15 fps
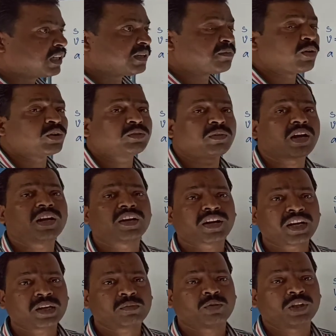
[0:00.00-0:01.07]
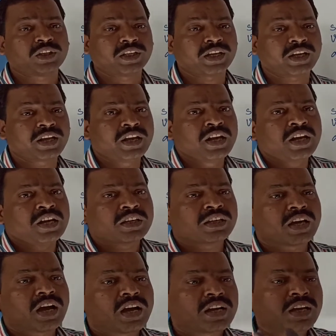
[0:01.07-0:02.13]
लिए बहुत बड़ा ट्रिक बोलिए कि
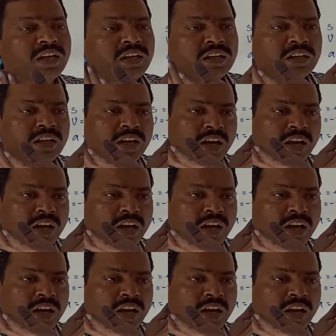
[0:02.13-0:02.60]
अगर